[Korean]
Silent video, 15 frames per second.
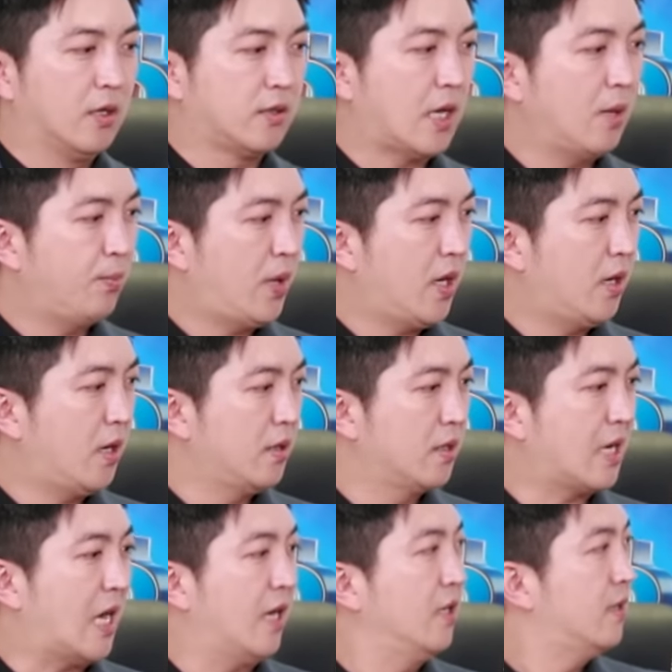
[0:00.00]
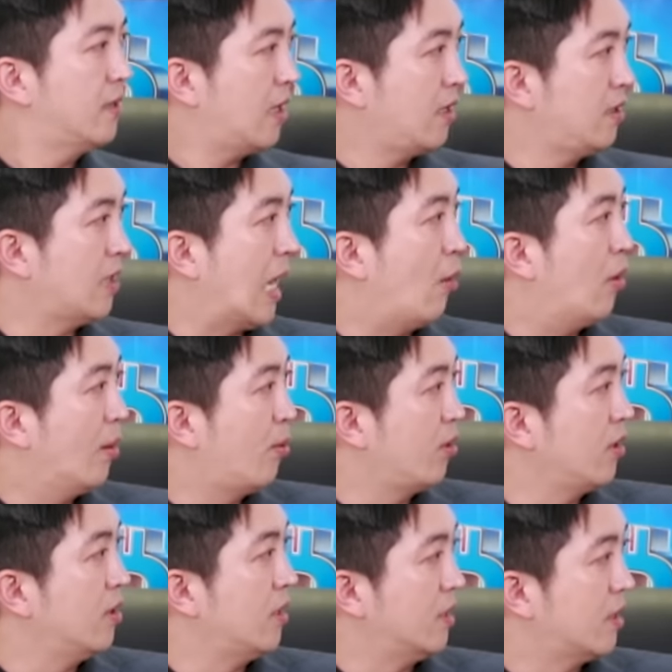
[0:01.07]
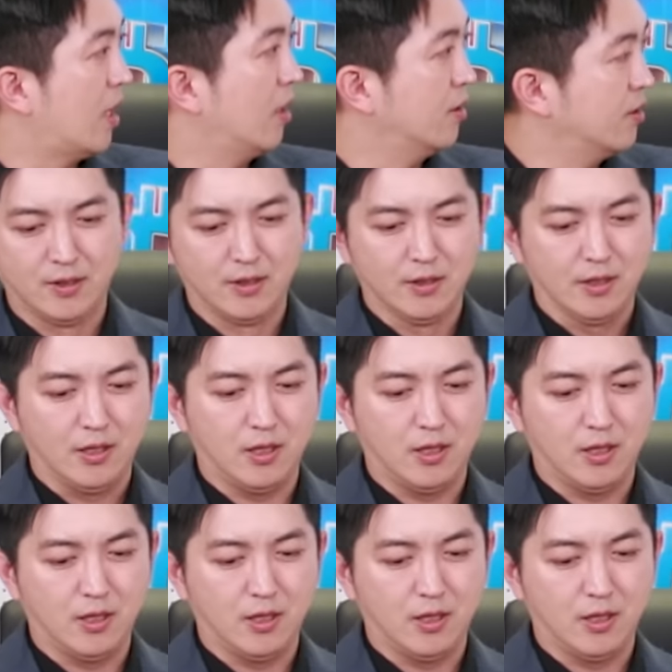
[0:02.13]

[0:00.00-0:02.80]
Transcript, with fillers: 상패라는 가이드라인이 나와버린 이상은